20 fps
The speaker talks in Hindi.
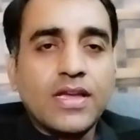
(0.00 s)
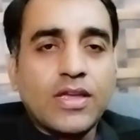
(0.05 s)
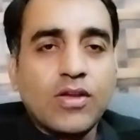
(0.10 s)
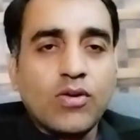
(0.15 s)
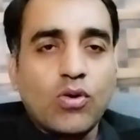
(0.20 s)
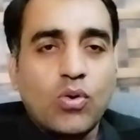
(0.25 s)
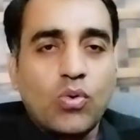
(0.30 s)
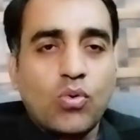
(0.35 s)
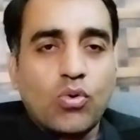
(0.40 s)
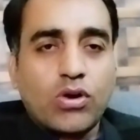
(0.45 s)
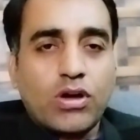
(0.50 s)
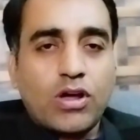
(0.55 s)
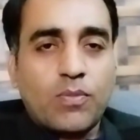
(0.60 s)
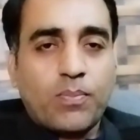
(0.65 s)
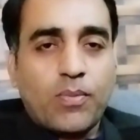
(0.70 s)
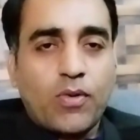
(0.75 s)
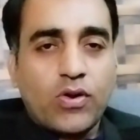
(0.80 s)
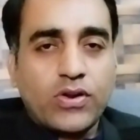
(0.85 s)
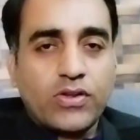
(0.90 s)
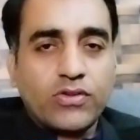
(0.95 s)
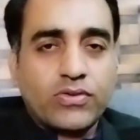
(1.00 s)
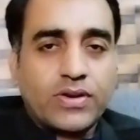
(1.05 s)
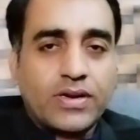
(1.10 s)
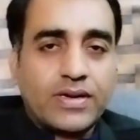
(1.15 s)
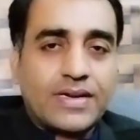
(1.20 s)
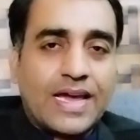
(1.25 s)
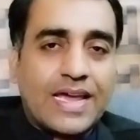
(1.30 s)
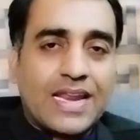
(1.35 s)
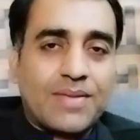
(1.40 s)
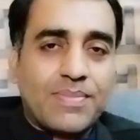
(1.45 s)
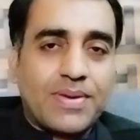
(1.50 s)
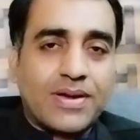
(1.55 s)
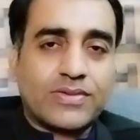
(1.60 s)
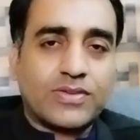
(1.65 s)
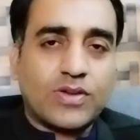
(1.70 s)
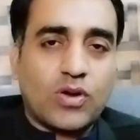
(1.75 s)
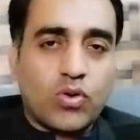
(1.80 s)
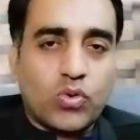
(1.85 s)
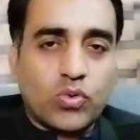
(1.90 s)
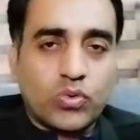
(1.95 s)
क्योंकि लोकल पॉलिटिक्स के
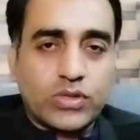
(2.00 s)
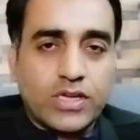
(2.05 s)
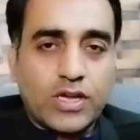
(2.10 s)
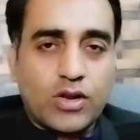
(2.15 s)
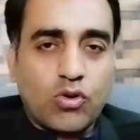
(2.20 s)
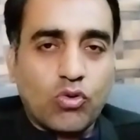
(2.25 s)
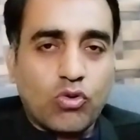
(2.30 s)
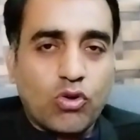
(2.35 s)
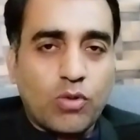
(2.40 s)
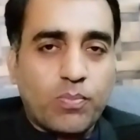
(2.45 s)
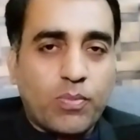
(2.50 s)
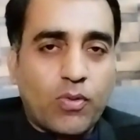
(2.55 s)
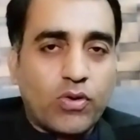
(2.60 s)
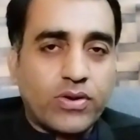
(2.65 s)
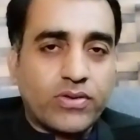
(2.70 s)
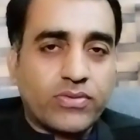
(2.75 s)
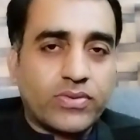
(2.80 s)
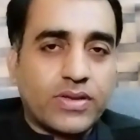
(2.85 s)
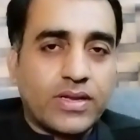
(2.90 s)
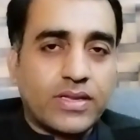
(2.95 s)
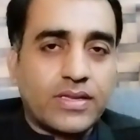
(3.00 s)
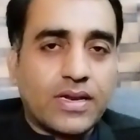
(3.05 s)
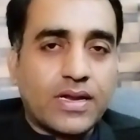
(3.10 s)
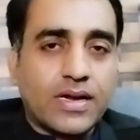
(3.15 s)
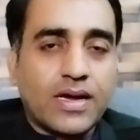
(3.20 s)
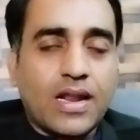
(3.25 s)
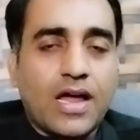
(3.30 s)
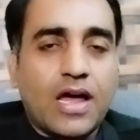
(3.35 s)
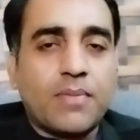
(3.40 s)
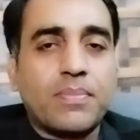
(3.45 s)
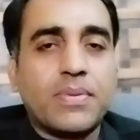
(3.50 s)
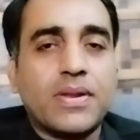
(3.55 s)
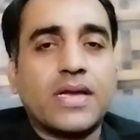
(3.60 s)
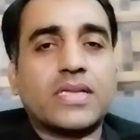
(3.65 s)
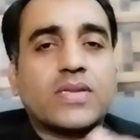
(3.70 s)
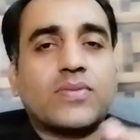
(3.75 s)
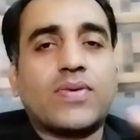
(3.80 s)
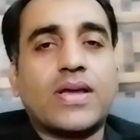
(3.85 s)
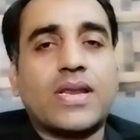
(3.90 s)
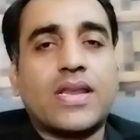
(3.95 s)
डायनामिक्स और होते हैं लोकल पॉलिटिक्स के अंदर अगर आपने
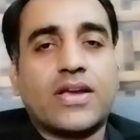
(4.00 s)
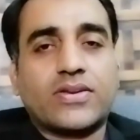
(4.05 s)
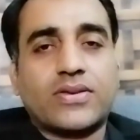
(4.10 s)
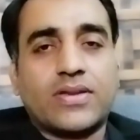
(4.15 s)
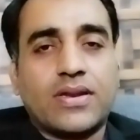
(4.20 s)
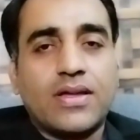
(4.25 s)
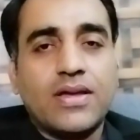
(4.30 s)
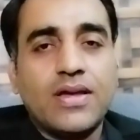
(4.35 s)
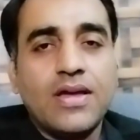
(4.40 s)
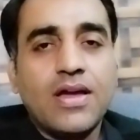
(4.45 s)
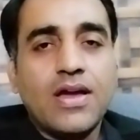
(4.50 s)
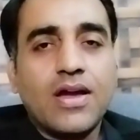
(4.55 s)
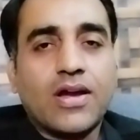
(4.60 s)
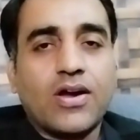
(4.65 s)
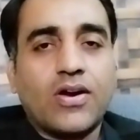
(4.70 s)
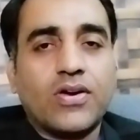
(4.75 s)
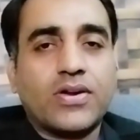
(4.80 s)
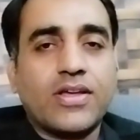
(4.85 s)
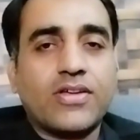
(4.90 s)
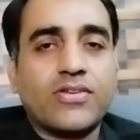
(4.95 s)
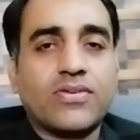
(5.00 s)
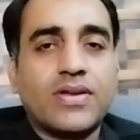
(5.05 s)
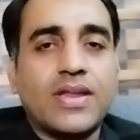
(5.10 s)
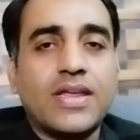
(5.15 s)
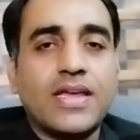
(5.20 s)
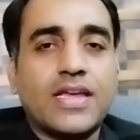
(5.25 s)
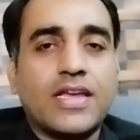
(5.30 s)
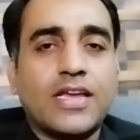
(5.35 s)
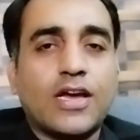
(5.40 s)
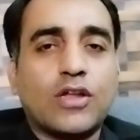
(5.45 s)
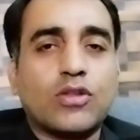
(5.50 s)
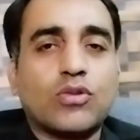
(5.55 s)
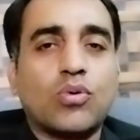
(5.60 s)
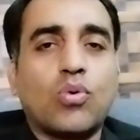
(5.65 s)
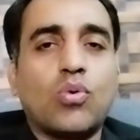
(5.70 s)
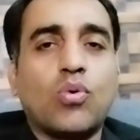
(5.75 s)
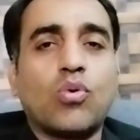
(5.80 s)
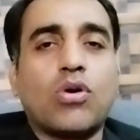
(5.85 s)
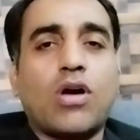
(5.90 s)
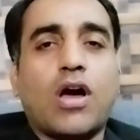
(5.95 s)
एक दफा इलेक्शन कंटेस्ट नहीं किया तो
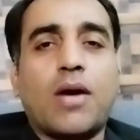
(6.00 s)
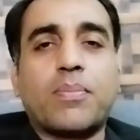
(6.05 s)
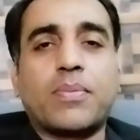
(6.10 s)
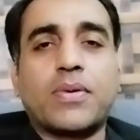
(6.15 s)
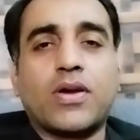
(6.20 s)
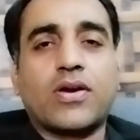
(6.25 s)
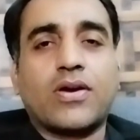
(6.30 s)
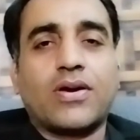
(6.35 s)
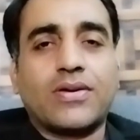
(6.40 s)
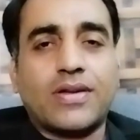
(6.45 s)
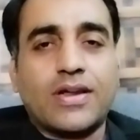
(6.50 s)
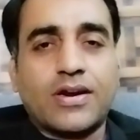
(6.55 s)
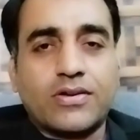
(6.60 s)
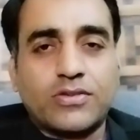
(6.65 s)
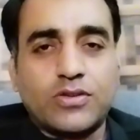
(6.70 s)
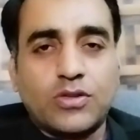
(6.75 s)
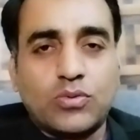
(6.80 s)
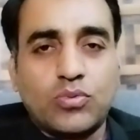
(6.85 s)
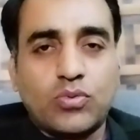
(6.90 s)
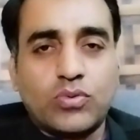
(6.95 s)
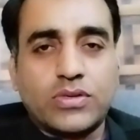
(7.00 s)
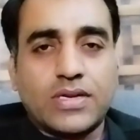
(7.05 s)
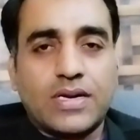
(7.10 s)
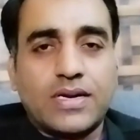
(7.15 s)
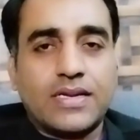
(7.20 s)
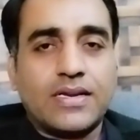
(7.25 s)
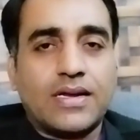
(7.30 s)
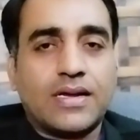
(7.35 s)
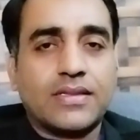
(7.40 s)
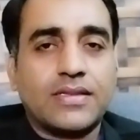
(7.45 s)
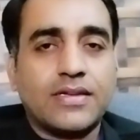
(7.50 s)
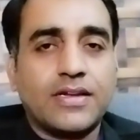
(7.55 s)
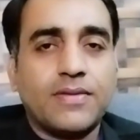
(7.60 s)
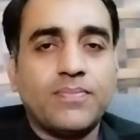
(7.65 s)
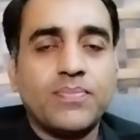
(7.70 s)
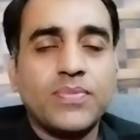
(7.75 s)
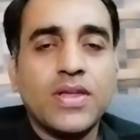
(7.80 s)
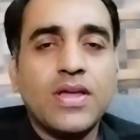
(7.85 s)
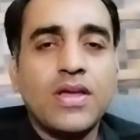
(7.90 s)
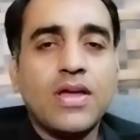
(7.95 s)
लोग आपके कंटेक्ट से दूर चले जाते
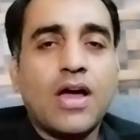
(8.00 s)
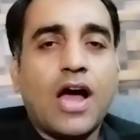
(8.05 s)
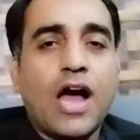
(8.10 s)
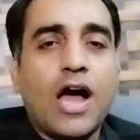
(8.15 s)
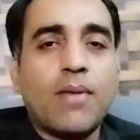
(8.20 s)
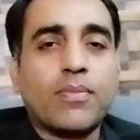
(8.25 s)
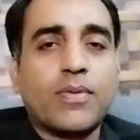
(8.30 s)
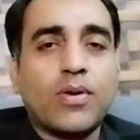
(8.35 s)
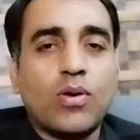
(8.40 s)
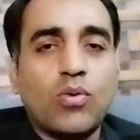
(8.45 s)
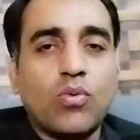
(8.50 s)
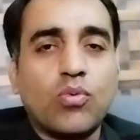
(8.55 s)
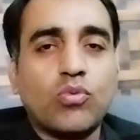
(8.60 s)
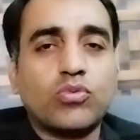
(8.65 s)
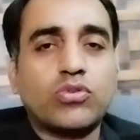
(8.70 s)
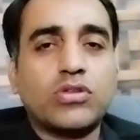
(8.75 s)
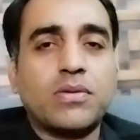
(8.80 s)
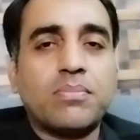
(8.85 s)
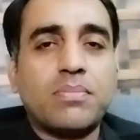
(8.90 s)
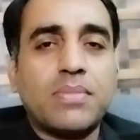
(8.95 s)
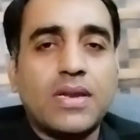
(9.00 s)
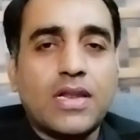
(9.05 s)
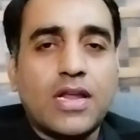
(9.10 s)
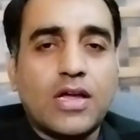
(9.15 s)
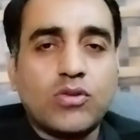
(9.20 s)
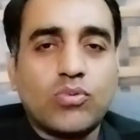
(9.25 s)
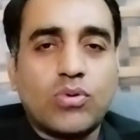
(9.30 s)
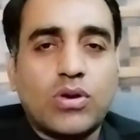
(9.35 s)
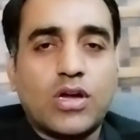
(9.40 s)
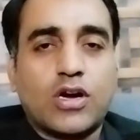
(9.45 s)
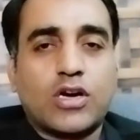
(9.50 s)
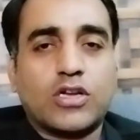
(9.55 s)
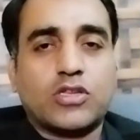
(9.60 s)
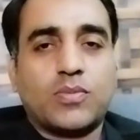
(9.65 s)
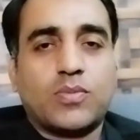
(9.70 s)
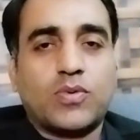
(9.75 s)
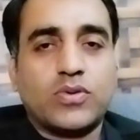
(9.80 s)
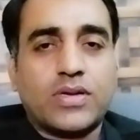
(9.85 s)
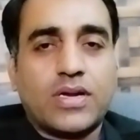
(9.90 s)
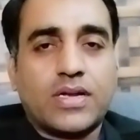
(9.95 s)
हैं आपका लोगों से मिलना जुलना
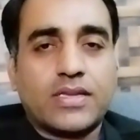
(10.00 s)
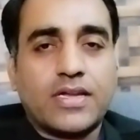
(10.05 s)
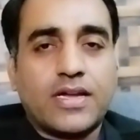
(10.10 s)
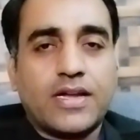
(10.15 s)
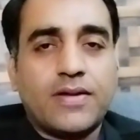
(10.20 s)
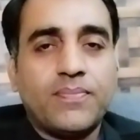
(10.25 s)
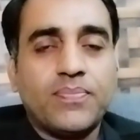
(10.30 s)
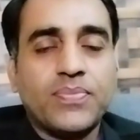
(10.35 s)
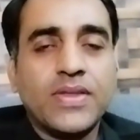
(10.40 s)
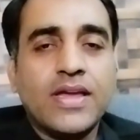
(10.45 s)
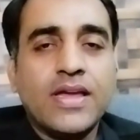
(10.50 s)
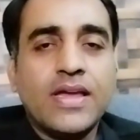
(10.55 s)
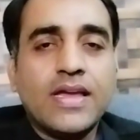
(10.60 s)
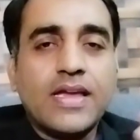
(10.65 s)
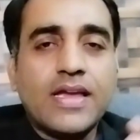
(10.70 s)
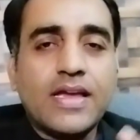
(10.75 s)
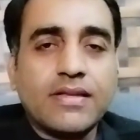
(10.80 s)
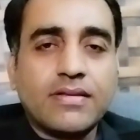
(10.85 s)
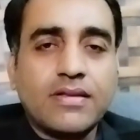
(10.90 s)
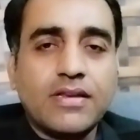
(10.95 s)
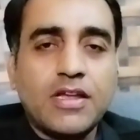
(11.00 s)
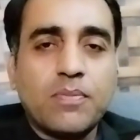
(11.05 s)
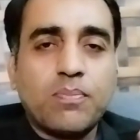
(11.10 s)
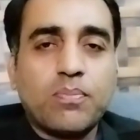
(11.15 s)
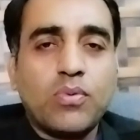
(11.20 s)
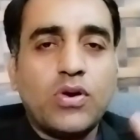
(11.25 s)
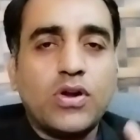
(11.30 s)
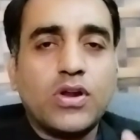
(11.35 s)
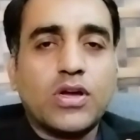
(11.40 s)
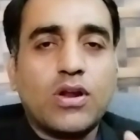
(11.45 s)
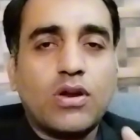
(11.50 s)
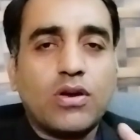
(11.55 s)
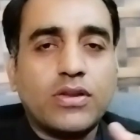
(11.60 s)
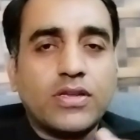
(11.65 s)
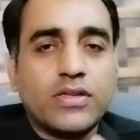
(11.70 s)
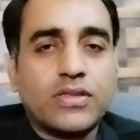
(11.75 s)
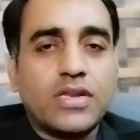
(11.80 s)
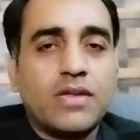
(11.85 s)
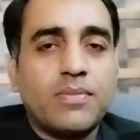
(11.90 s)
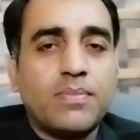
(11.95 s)
खत्म हो जाता है इसलिए पॉलिटिकल
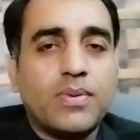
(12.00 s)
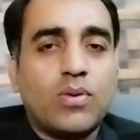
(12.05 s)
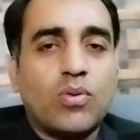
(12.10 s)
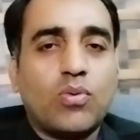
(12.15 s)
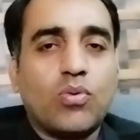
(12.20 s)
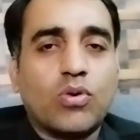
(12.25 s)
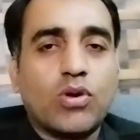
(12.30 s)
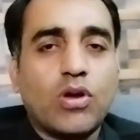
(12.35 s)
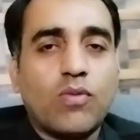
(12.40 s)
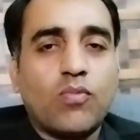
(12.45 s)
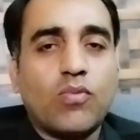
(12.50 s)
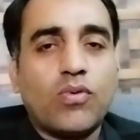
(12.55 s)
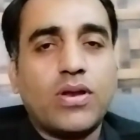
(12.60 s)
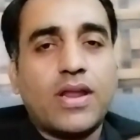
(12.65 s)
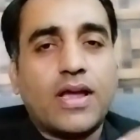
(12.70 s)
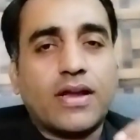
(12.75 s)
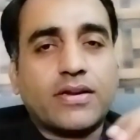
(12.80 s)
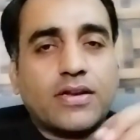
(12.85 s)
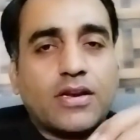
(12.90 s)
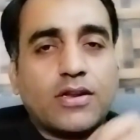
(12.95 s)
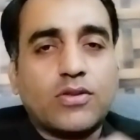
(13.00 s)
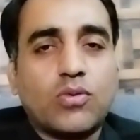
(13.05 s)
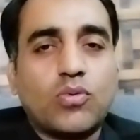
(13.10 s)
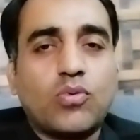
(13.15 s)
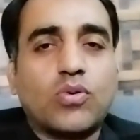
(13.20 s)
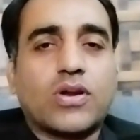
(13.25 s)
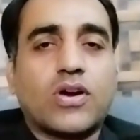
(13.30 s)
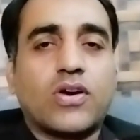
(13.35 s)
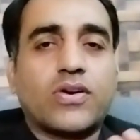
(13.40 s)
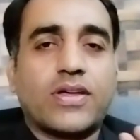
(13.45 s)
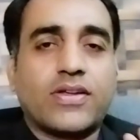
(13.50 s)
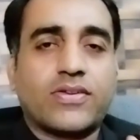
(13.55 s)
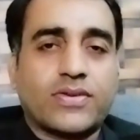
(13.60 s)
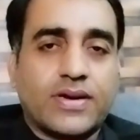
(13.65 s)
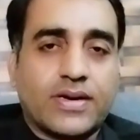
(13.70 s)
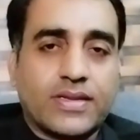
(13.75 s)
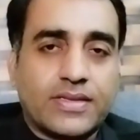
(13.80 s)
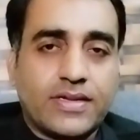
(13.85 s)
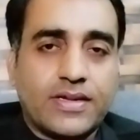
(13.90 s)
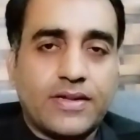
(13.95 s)
जितने भी लोग हैं वो इलेक्शन जरूर कंटेस्ट
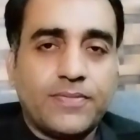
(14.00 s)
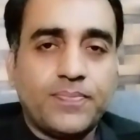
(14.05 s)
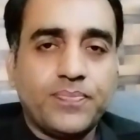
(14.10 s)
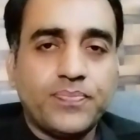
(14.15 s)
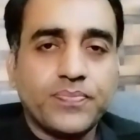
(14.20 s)
करते हैं